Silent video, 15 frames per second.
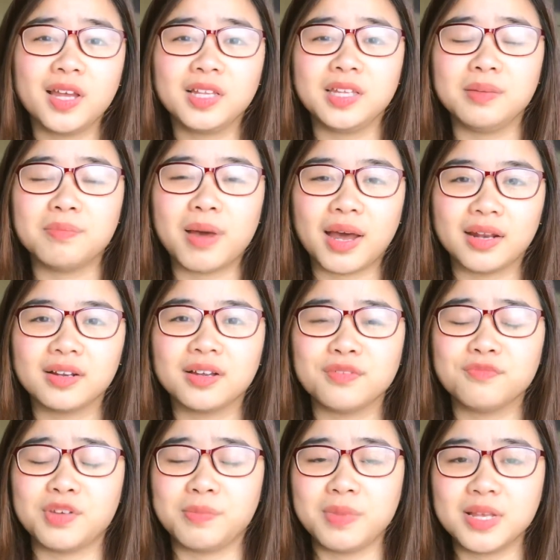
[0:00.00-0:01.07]
thì bạn
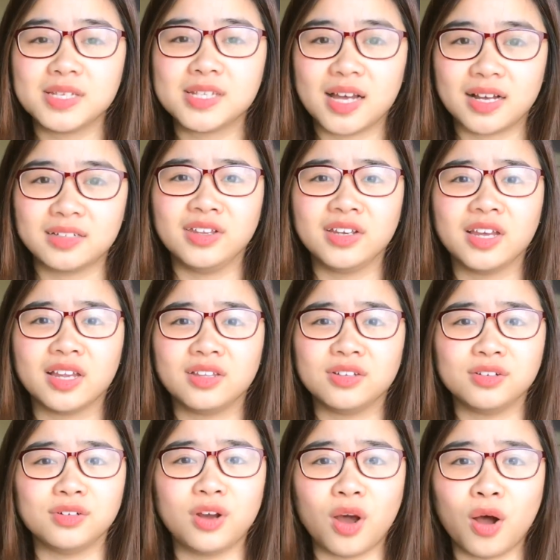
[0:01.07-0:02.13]
cần phải biết rằng những cái
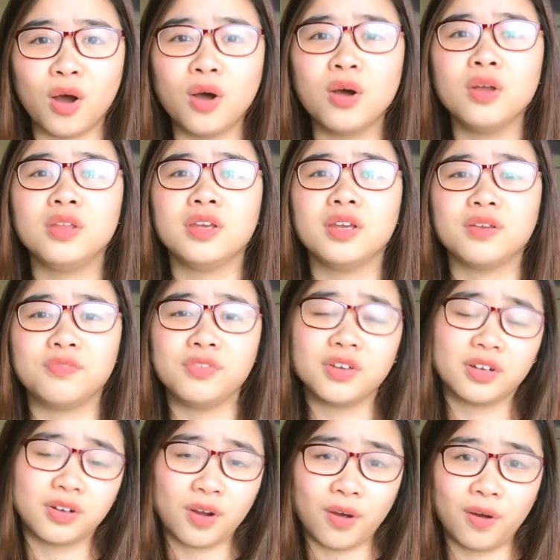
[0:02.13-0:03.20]
thứ đó, những cái
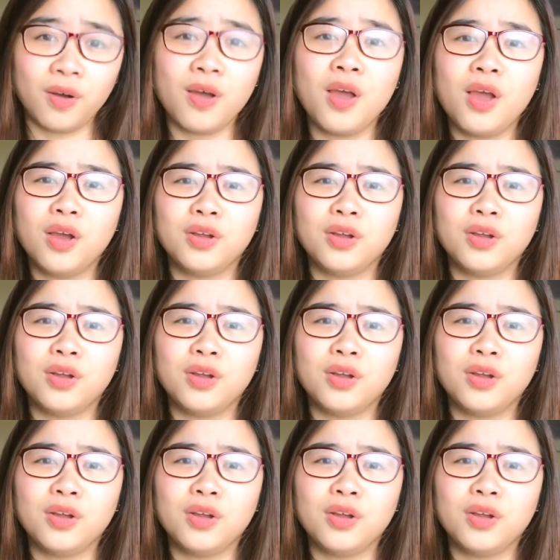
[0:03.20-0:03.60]
việc đó,